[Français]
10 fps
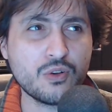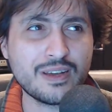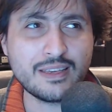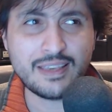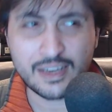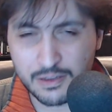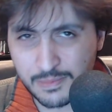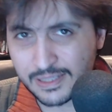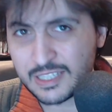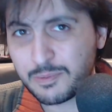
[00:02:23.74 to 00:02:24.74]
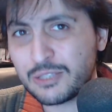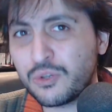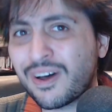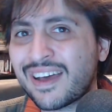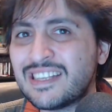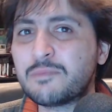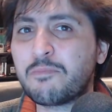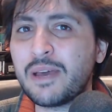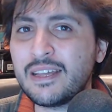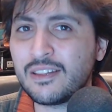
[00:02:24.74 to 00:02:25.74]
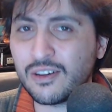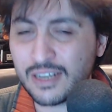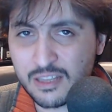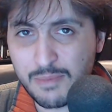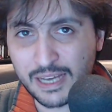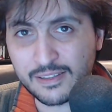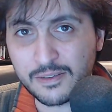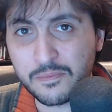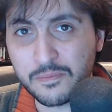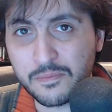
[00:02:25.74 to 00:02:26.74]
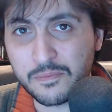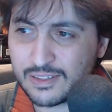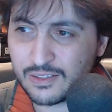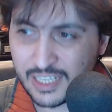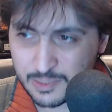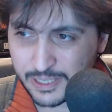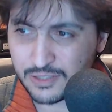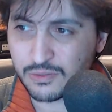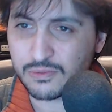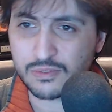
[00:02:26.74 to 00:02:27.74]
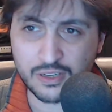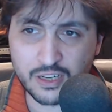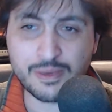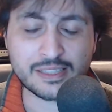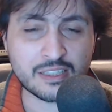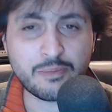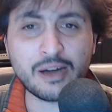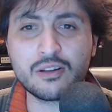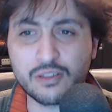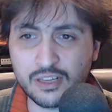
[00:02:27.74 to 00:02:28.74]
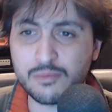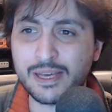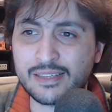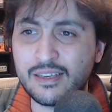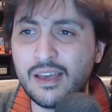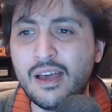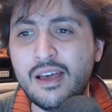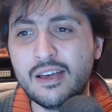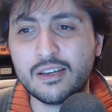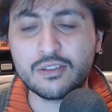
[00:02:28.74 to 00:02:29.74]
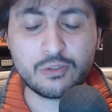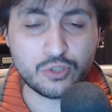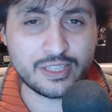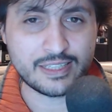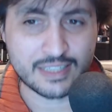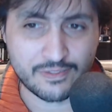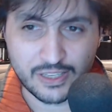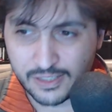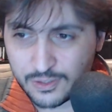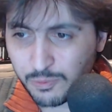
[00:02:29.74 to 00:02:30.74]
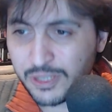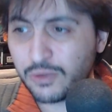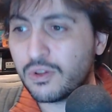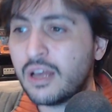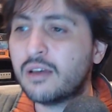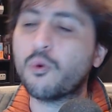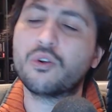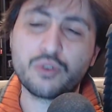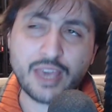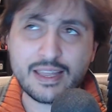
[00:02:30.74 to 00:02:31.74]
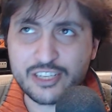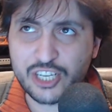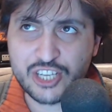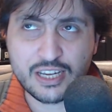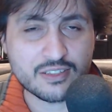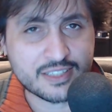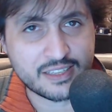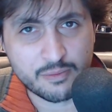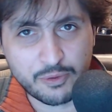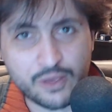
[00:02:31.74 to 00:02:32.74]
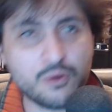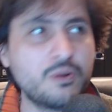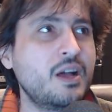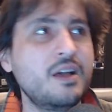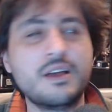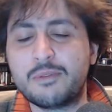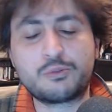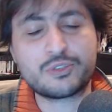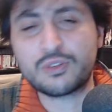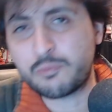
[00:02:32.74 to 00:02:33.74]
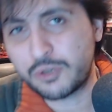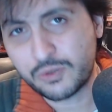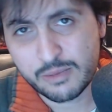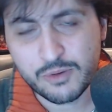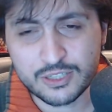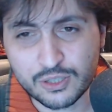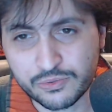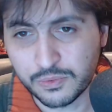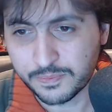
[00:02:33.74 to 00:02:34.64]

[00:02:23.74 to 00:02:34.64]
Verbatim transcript: il y a quand même un espèce de respect dans la liberté d'expression, dans la liberté de parole, dans la liberté de donner des avis et des opinions. Bon, ok, il a cherché à cancel Napoléon, mais de toute façon, Napoléon, il est mort, il s'en fout.